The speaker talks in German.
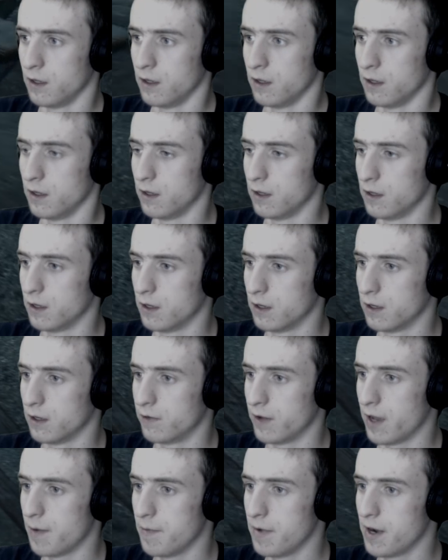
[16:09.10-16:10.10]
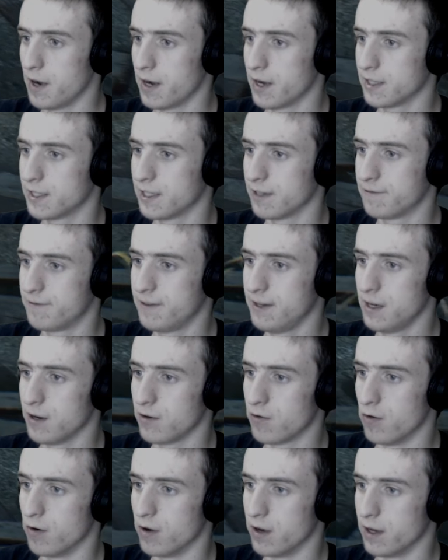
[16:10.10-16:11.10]
Äh, wir haben ja leider sehr viele
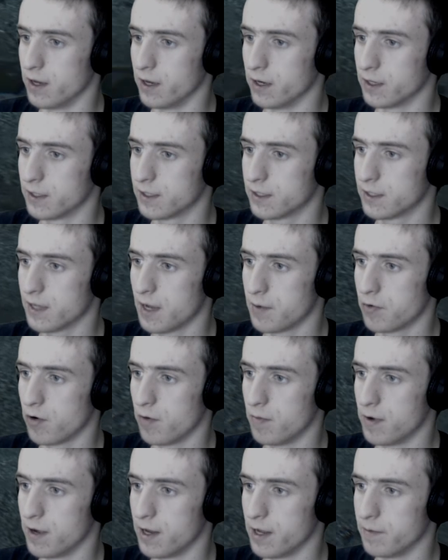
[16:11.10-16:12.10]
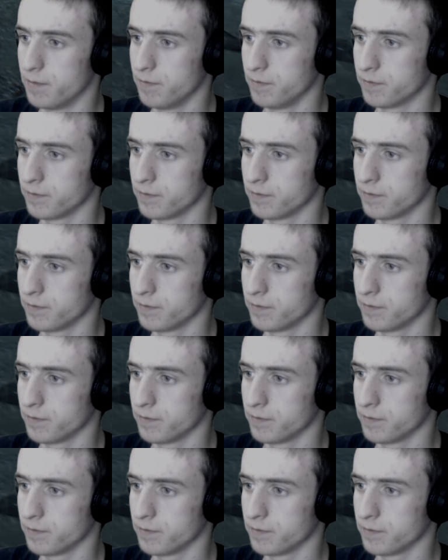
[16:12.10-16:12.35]
Kollegen. Das ist ein Problem.